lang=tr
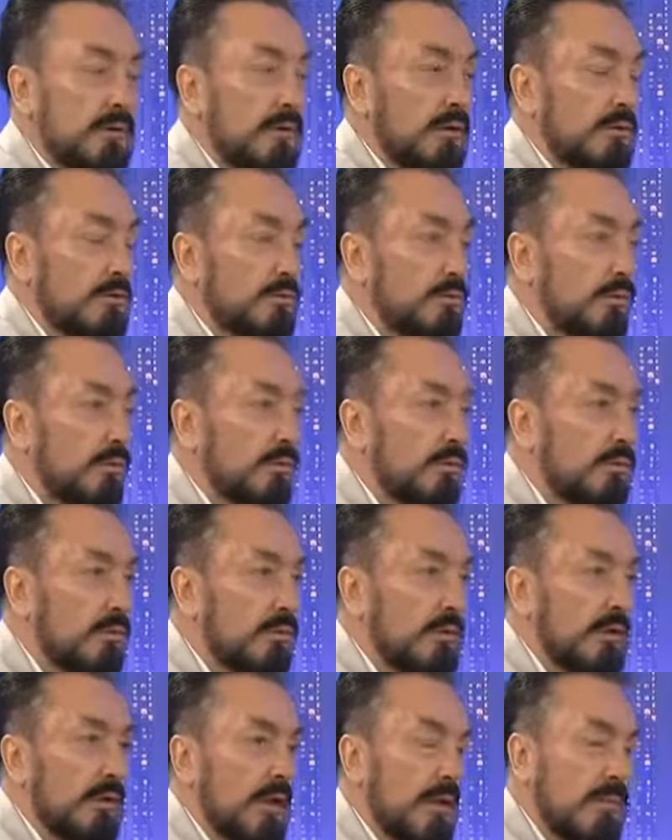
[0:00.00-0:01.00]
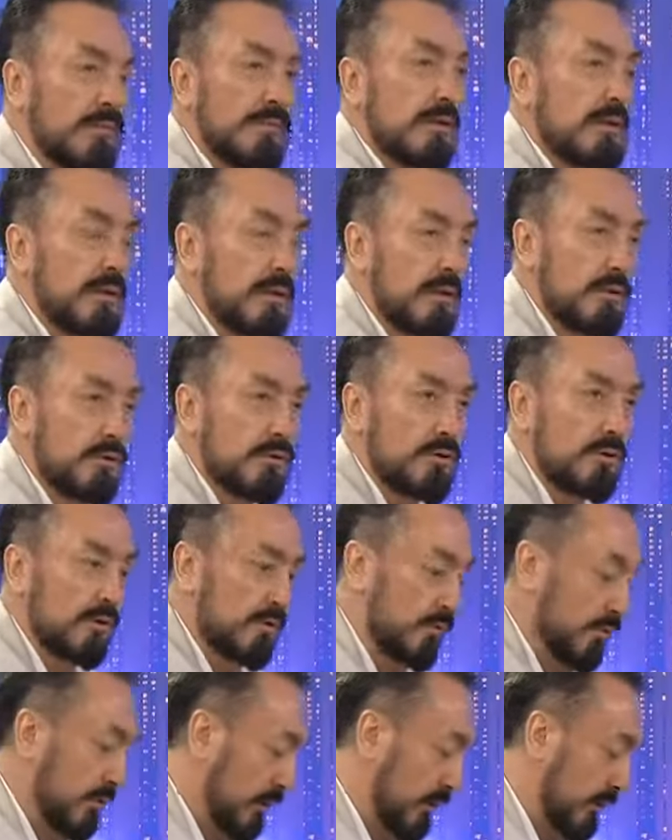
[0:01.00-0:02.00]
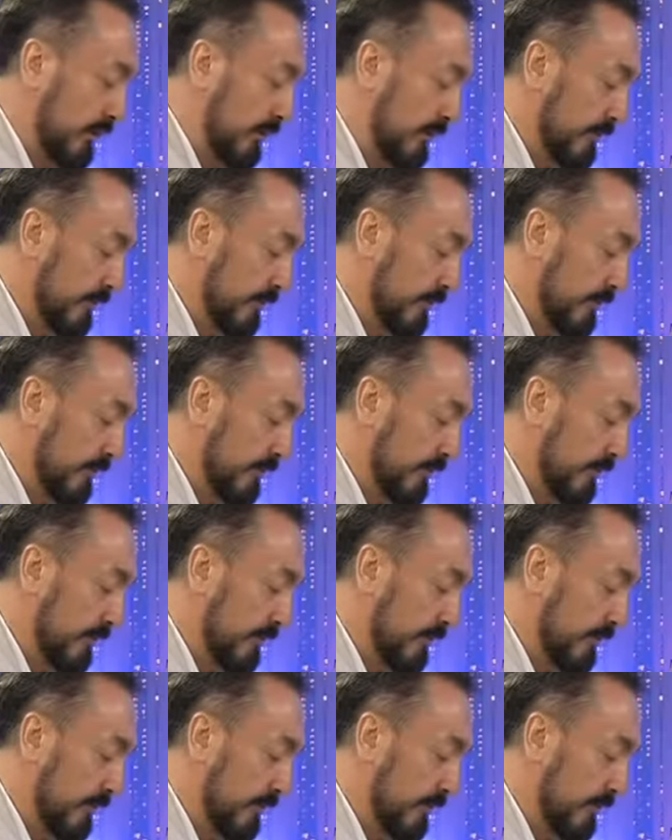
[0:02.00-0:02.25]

nasıl olduğunu e, hepsini araştırın diyor Allah.